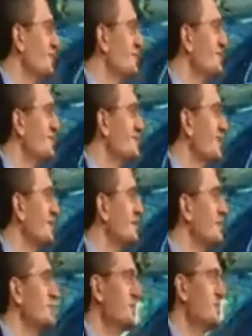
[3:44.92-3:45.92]
sürecini
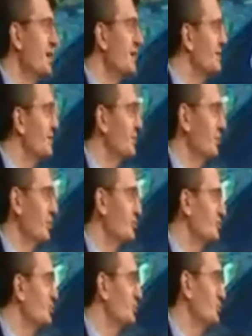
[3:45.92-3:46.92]
hızlandırabilecek bir yerde
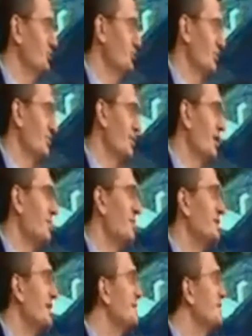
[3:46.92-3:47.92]
olduğunu düşünmüyorum. Evet.
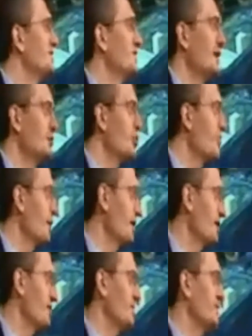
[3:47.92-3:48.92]
AB kendi içinde daha
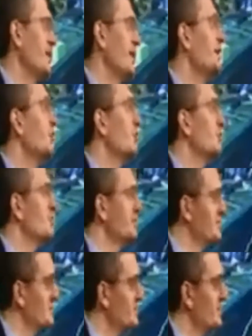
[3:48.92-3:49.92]
toparlanamadı. Yani
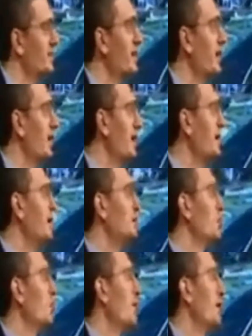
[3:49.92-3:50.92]
ekonomik krizi bile daha
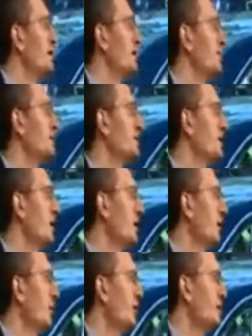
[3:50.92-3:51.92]
toparlayamadı.
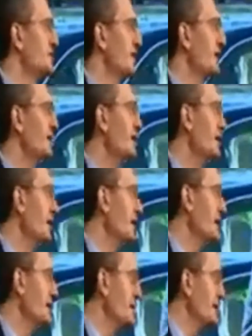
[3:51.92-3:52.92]
O açıdan hani
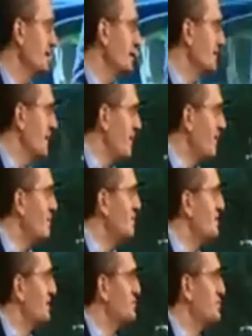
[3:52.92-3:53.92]
e, devam
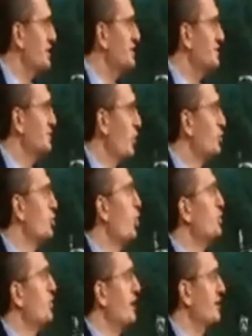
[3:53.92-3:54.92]
edecek bir şeydir. Yolda
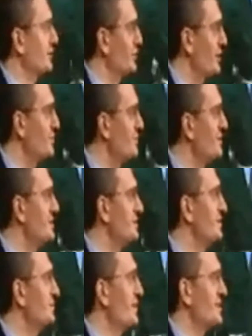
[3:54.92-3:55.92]
olmak
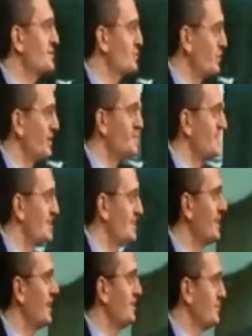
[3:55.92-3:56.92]
önemlidir. Biraz duraksasa